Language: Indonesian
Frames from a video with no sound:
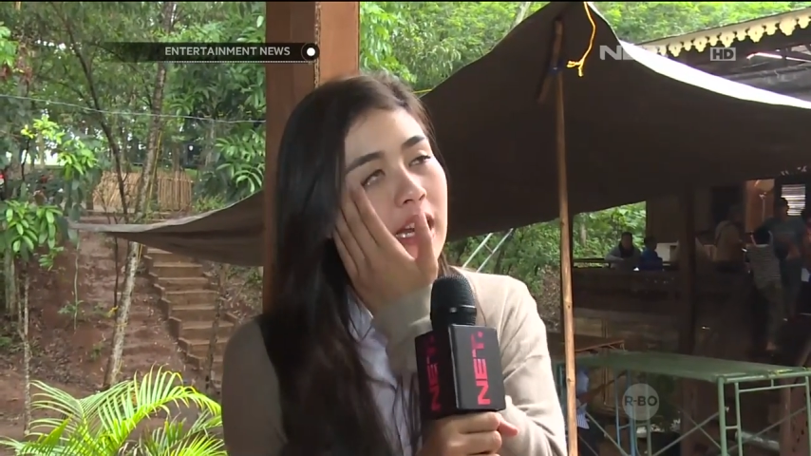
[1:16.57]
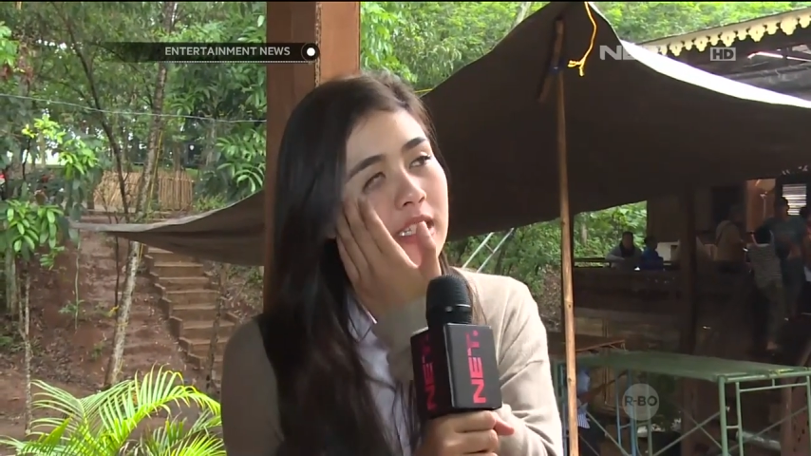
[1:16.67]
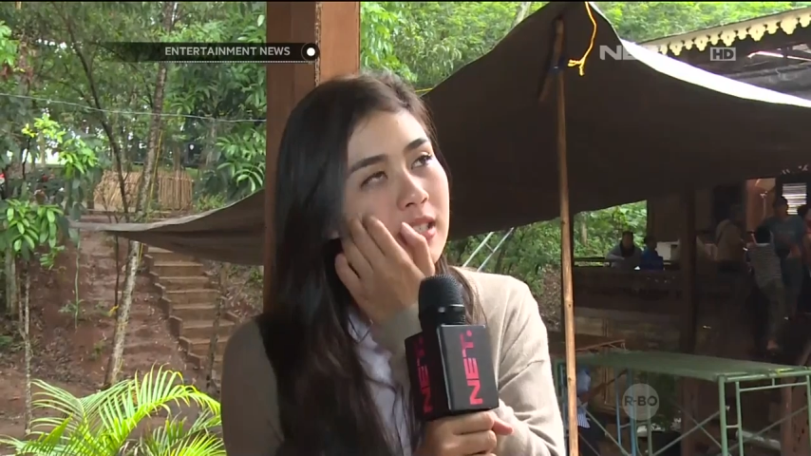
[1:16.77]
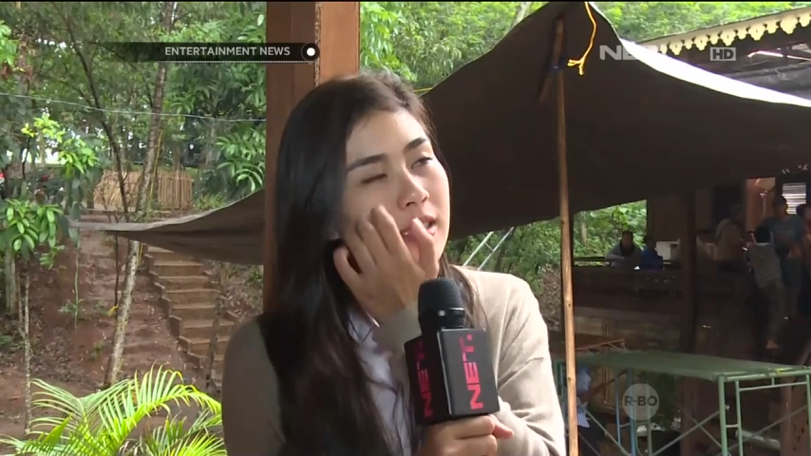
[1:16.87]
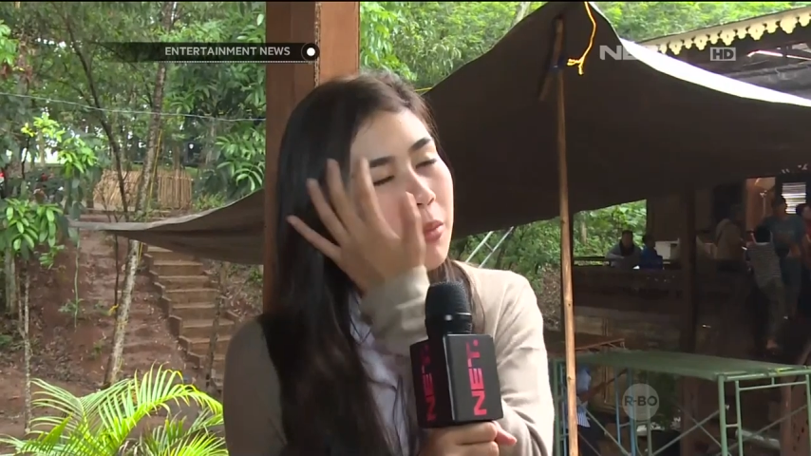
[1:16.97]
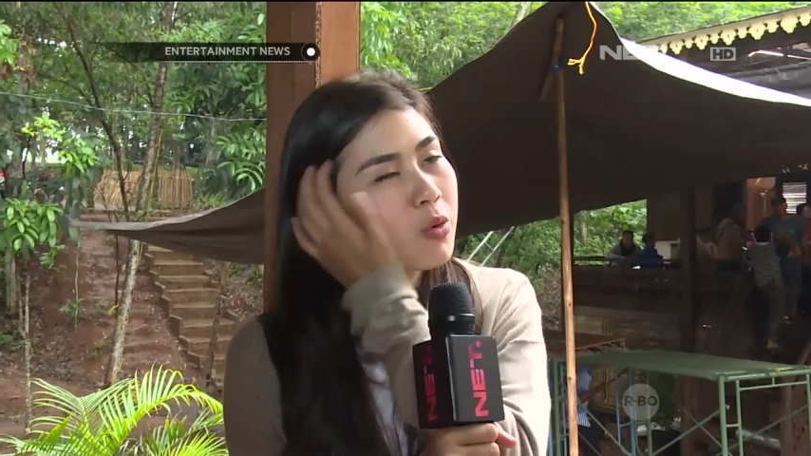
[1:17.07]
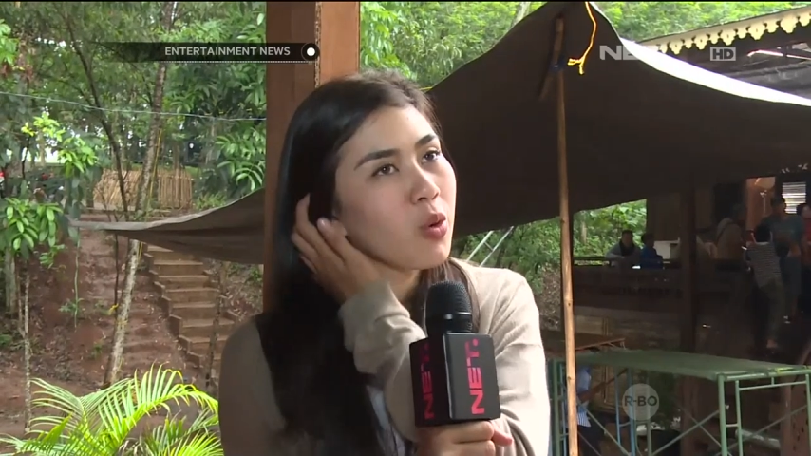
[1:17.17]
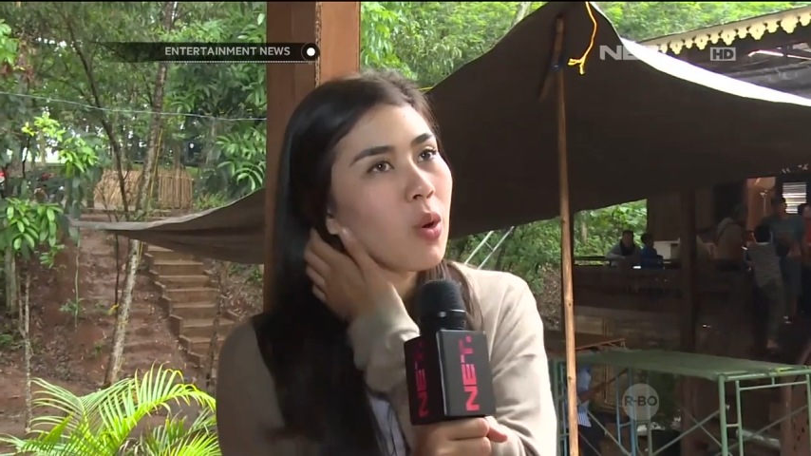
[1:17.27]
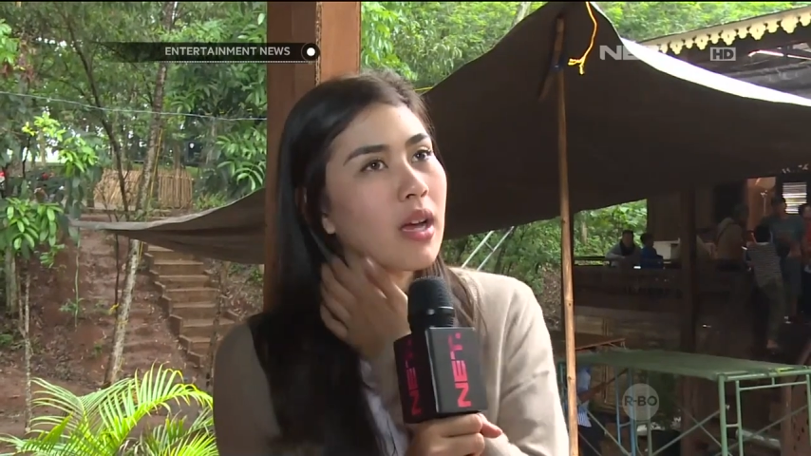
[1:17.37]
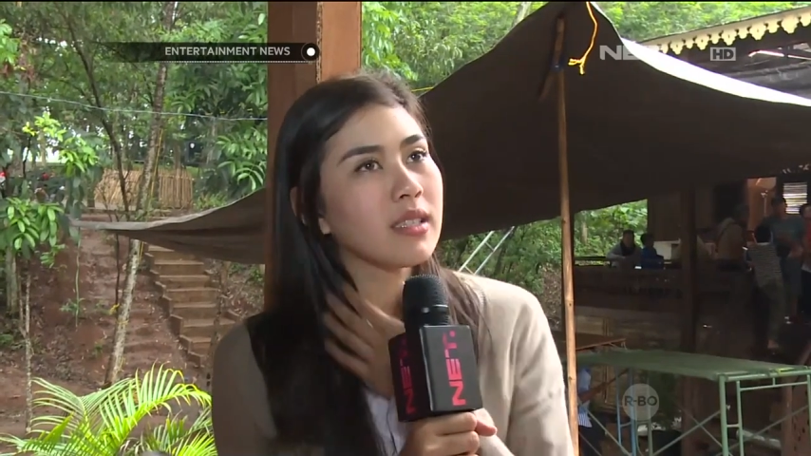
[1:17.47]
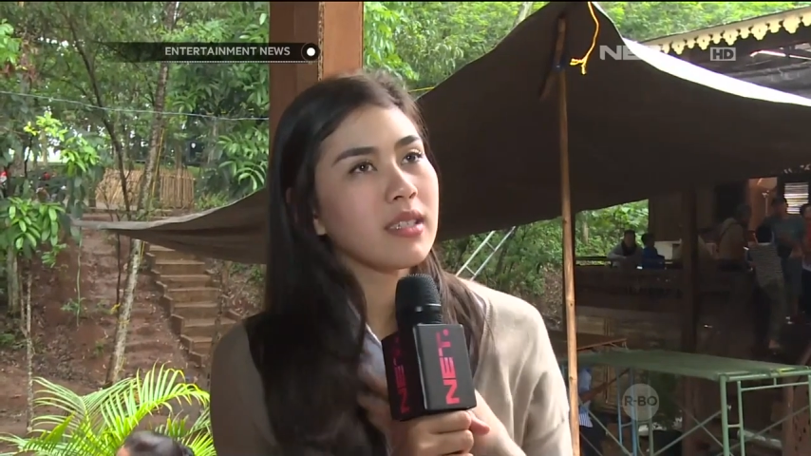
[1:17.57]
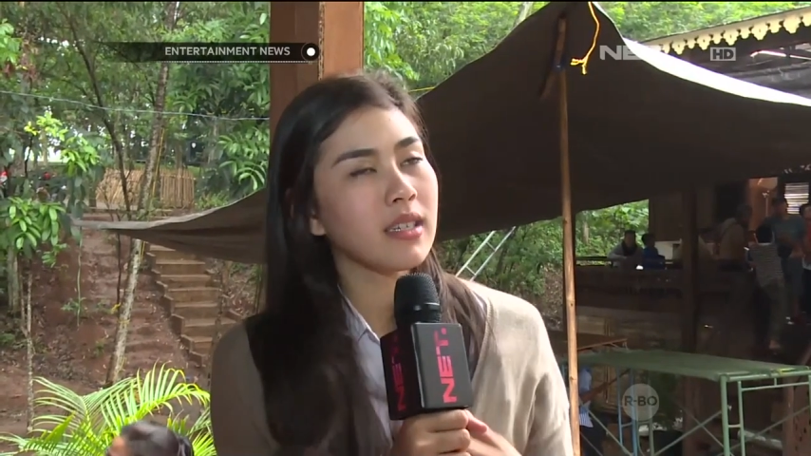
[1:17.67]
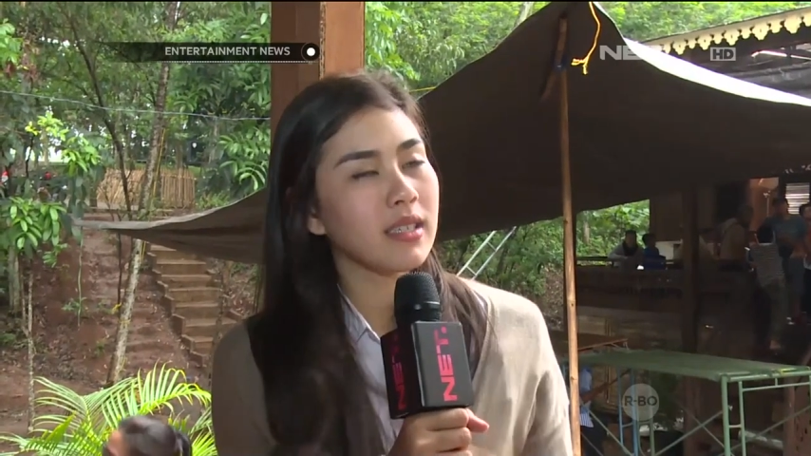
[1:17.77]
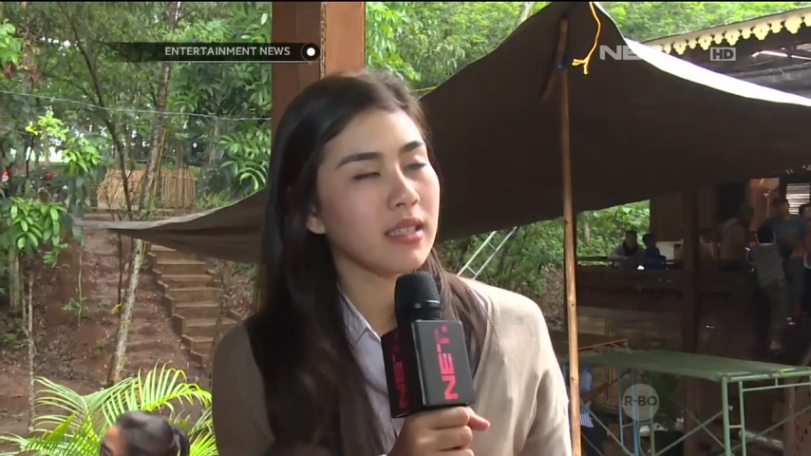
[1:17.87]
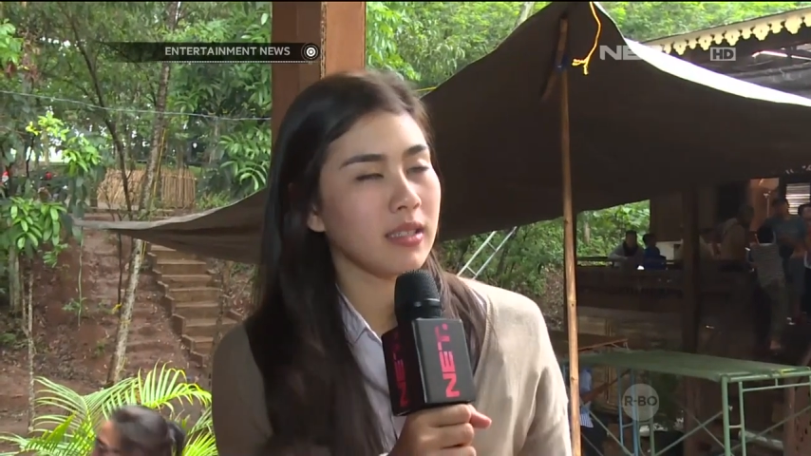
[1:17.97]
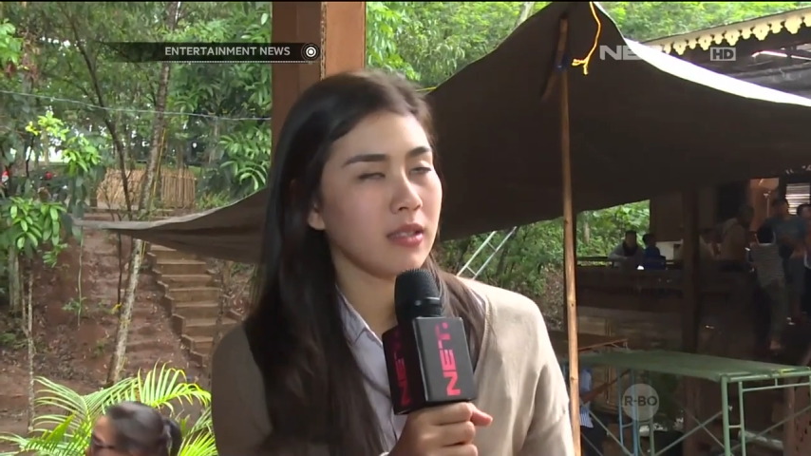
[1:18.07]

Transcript: nanas sih tabung dulu aja gitu